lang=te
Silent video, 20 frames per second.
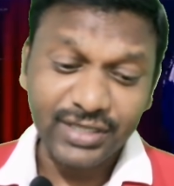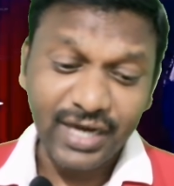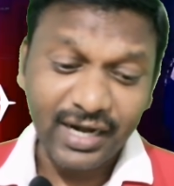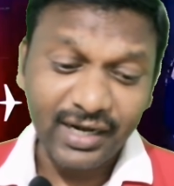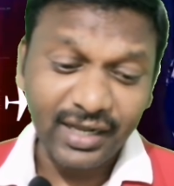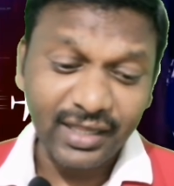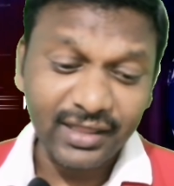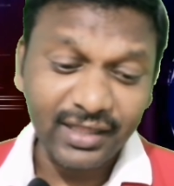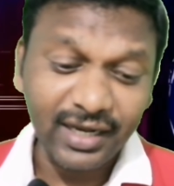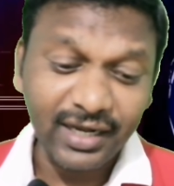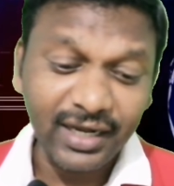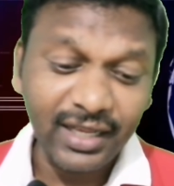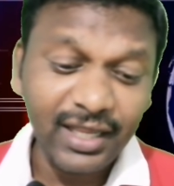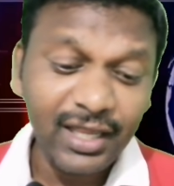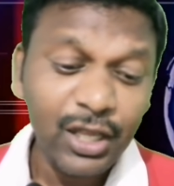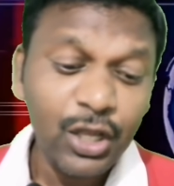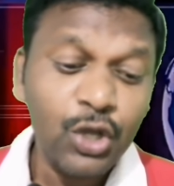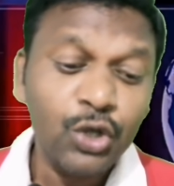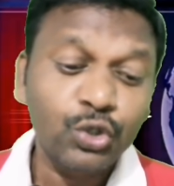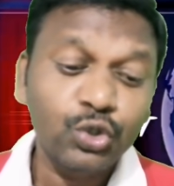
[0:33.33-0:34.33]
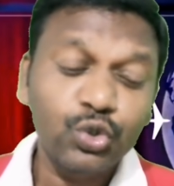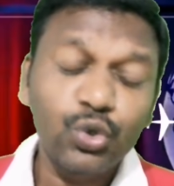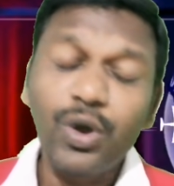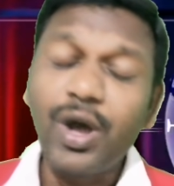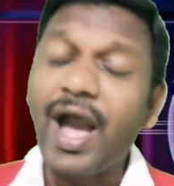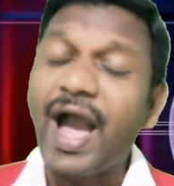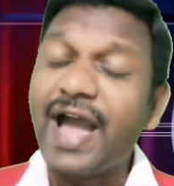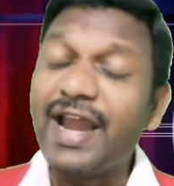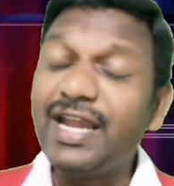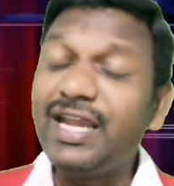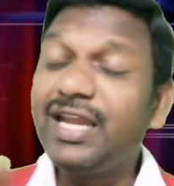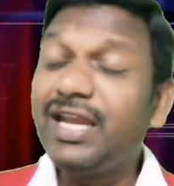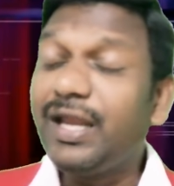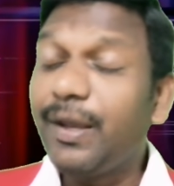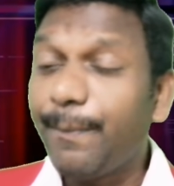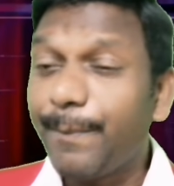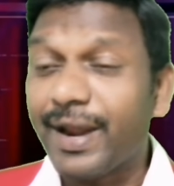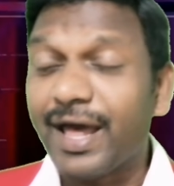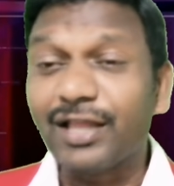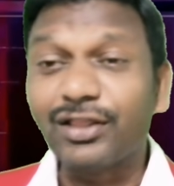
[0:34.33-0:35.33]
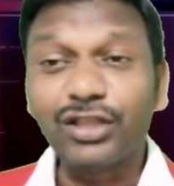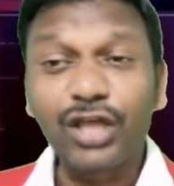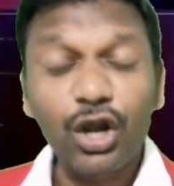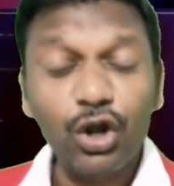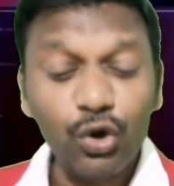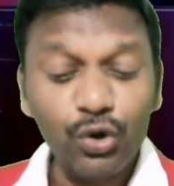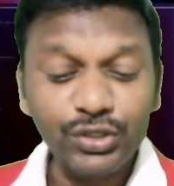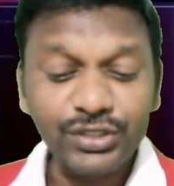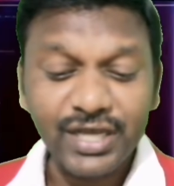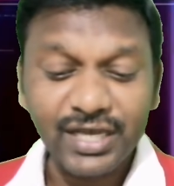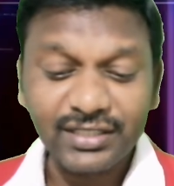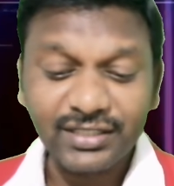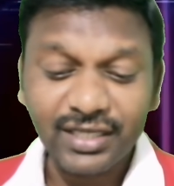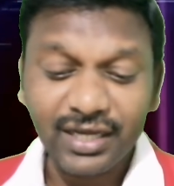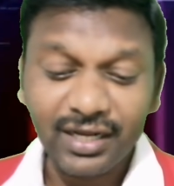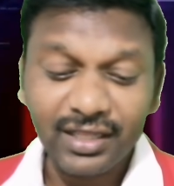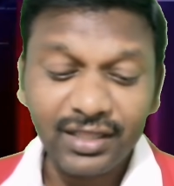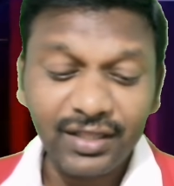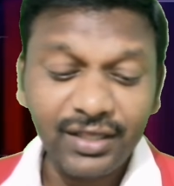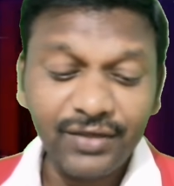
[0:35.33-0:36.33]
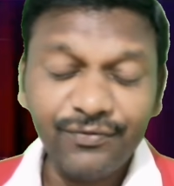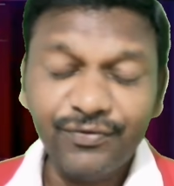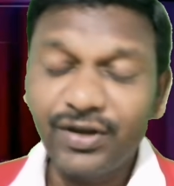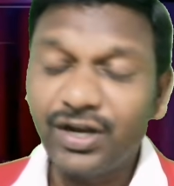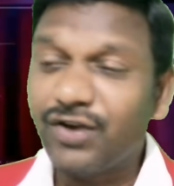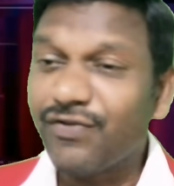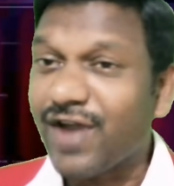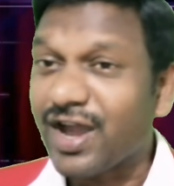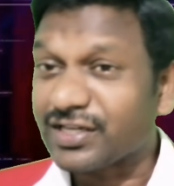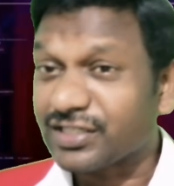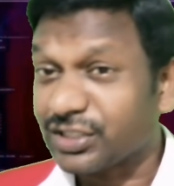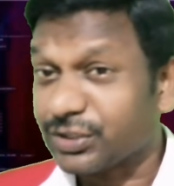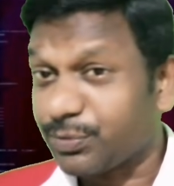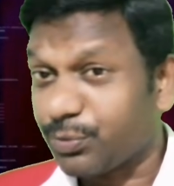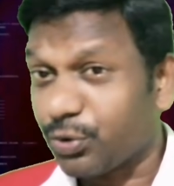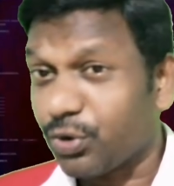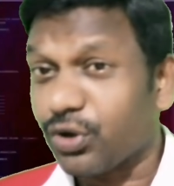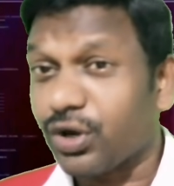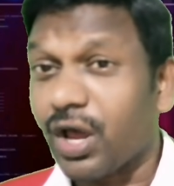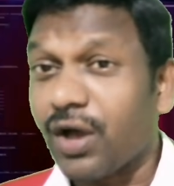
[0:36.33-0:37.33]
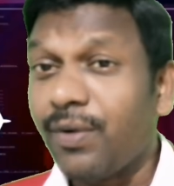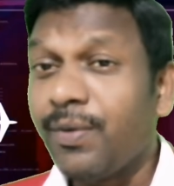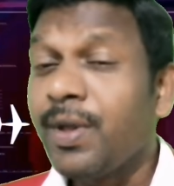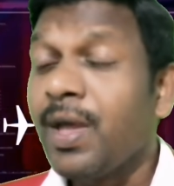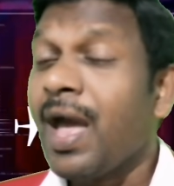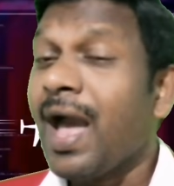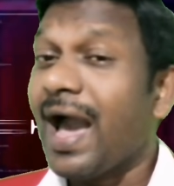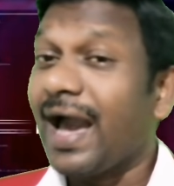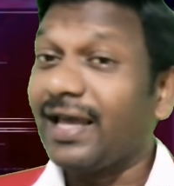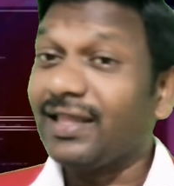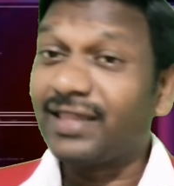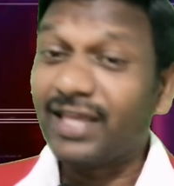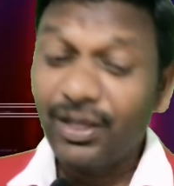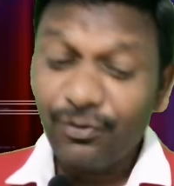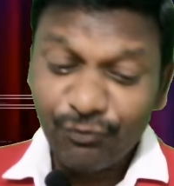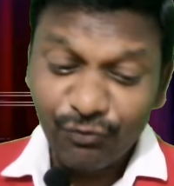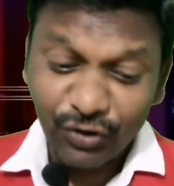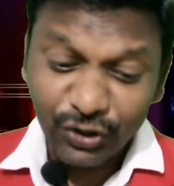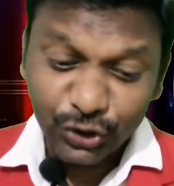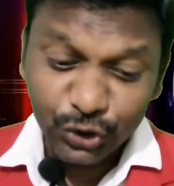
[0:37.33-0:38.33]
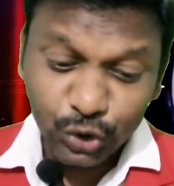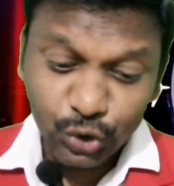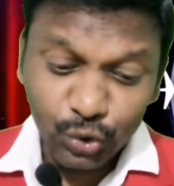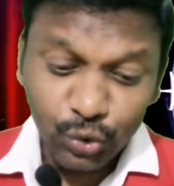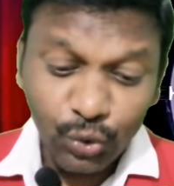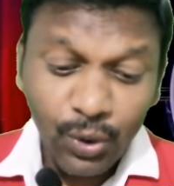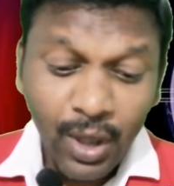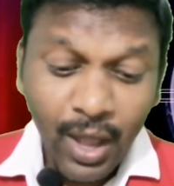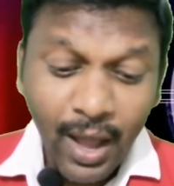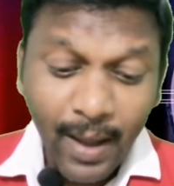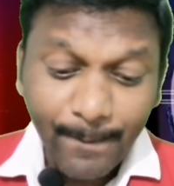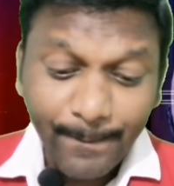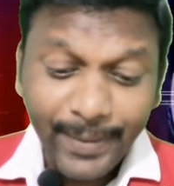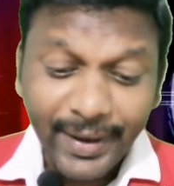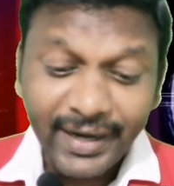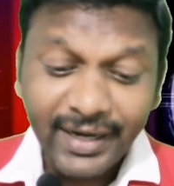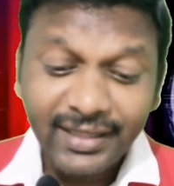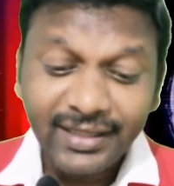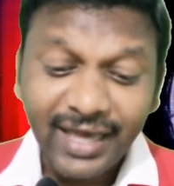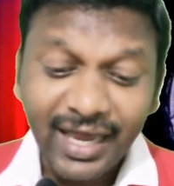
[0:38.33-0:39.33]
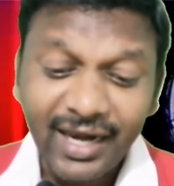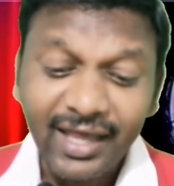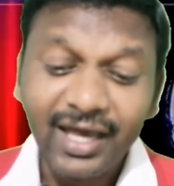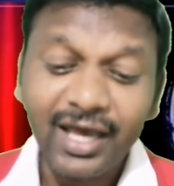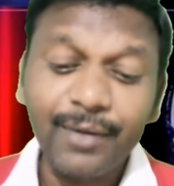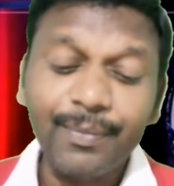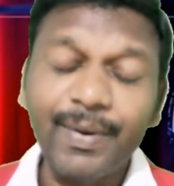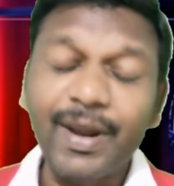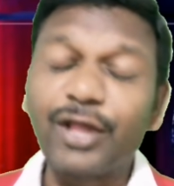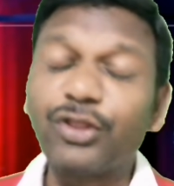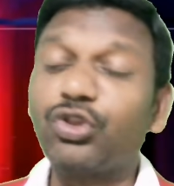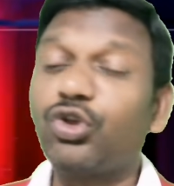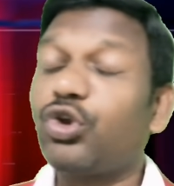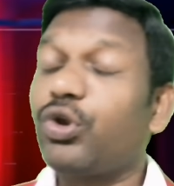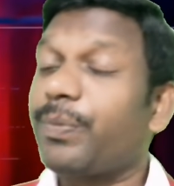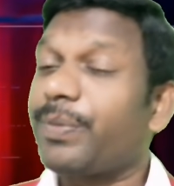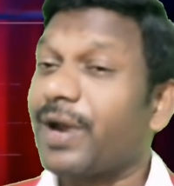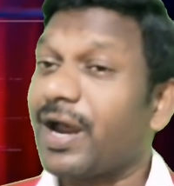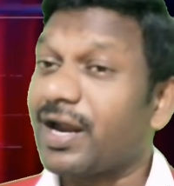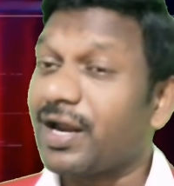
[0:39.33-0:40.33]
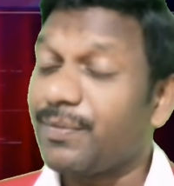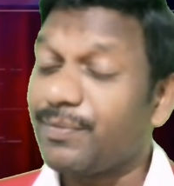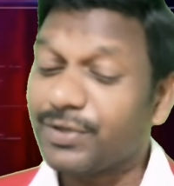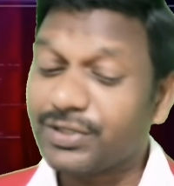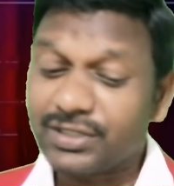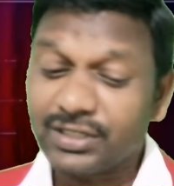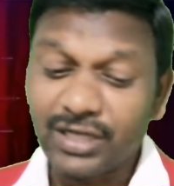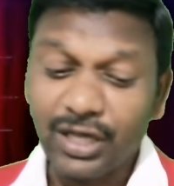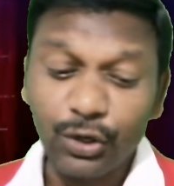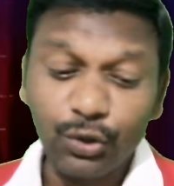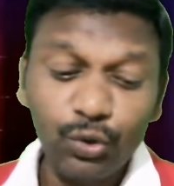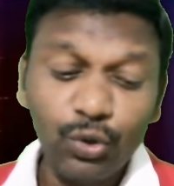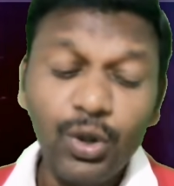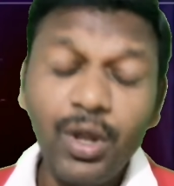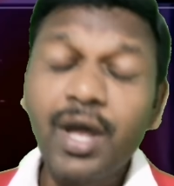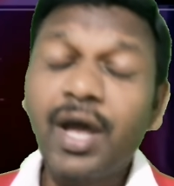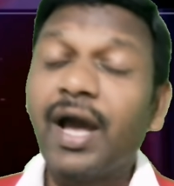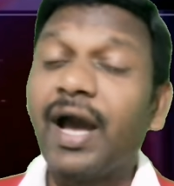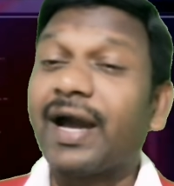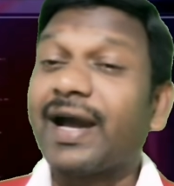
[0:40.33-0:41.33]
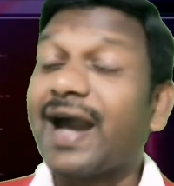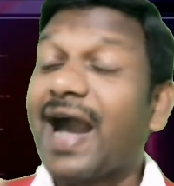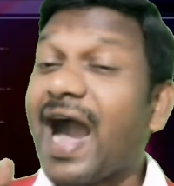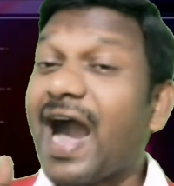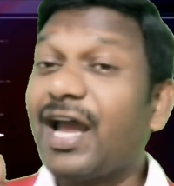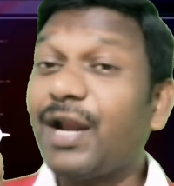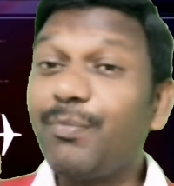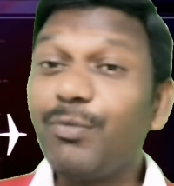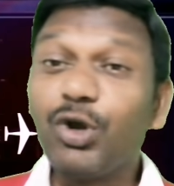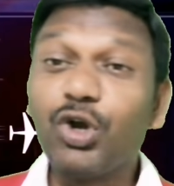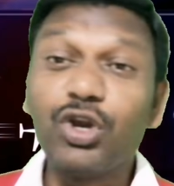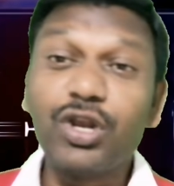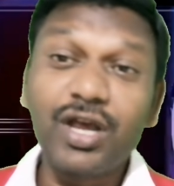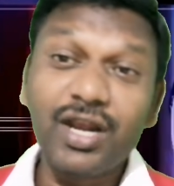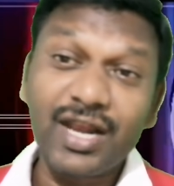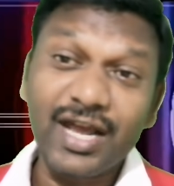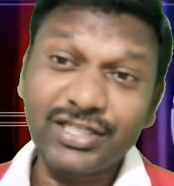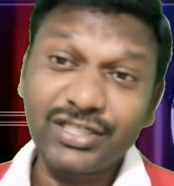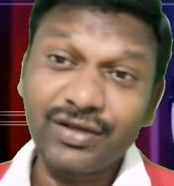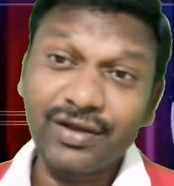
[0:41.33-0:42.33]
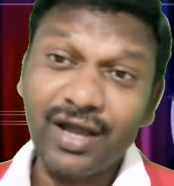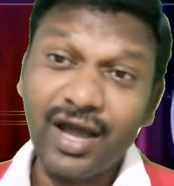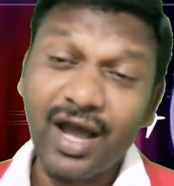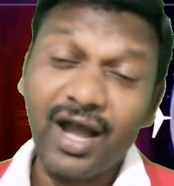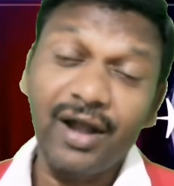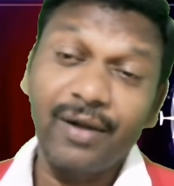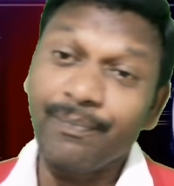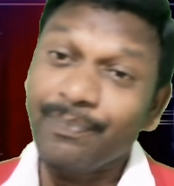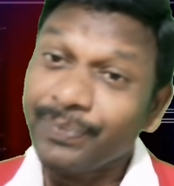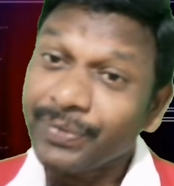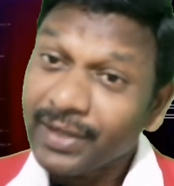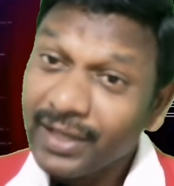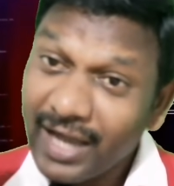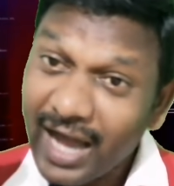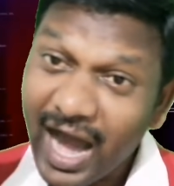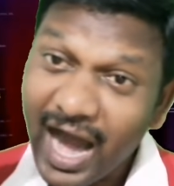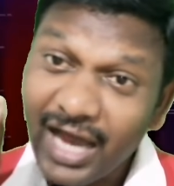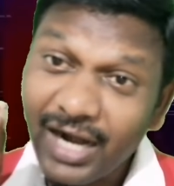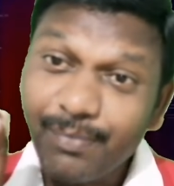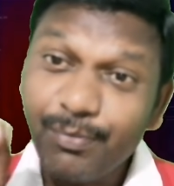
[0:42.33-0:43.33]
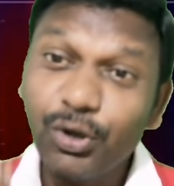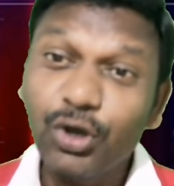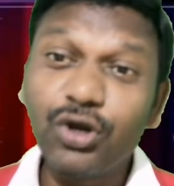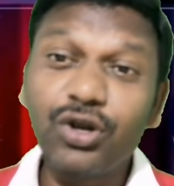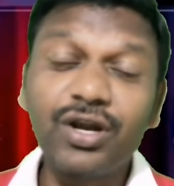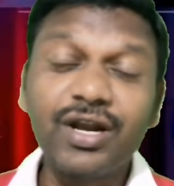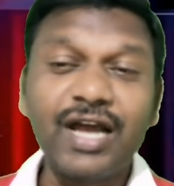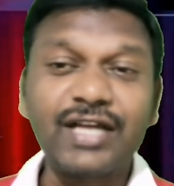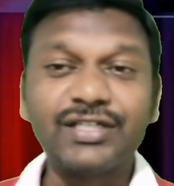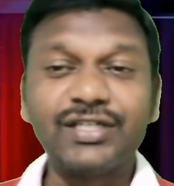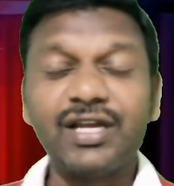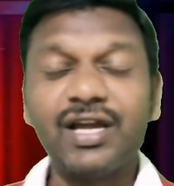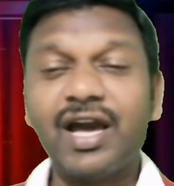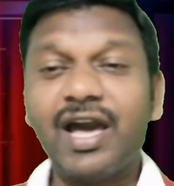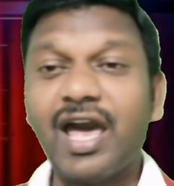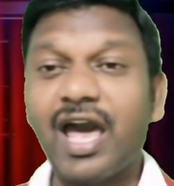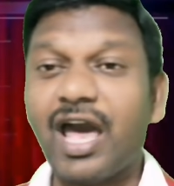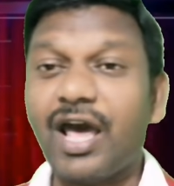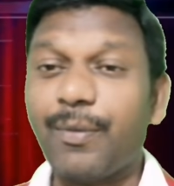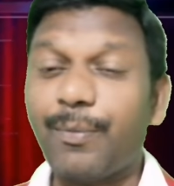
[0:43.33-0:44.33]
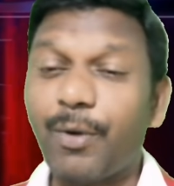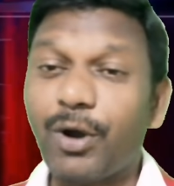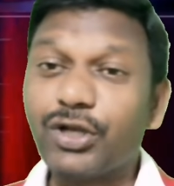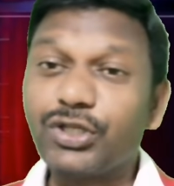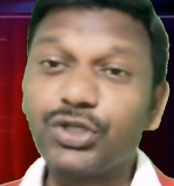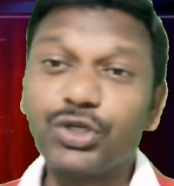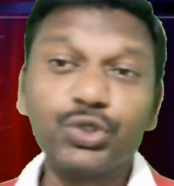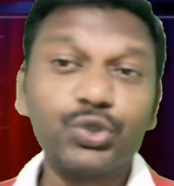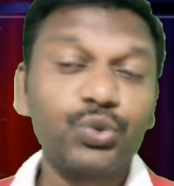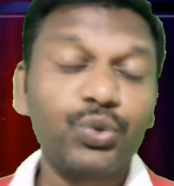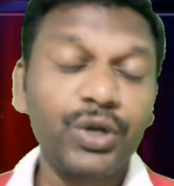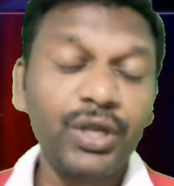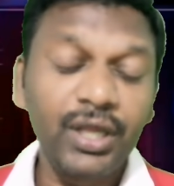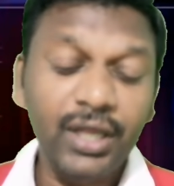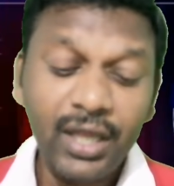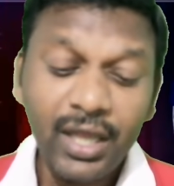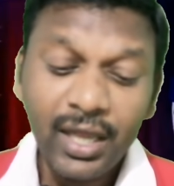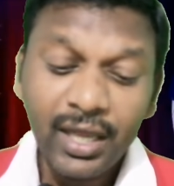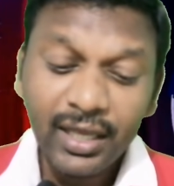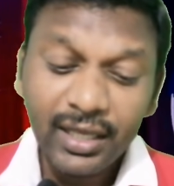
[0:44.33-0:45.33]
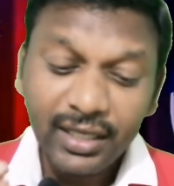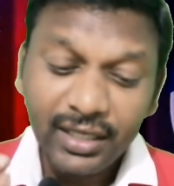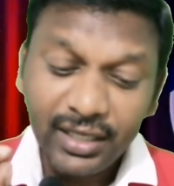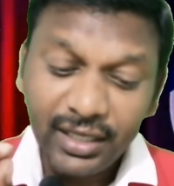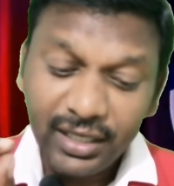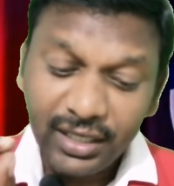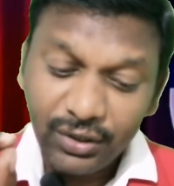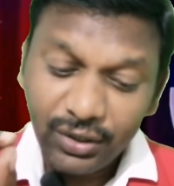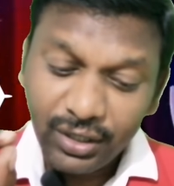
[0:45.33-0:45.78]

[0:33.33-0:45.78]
స్టార్ట్ అయిందండి సో అన్ని ప్రాంతాలలో చేస్తారు ఇది ఈ ఫీల్డ్ వ్యాక్సినేషన్ ప్రోగ్రామ్ అయితే ఫస్ట్ బనిద్ అల్గార్ ప్రాంతంలో ప్రారంభిస్తున్నారు కార్మికులే లక్ష్యంగా కార్మికులు లక్ష్యంగా ఏర్పాటు చేసుకుని ఈ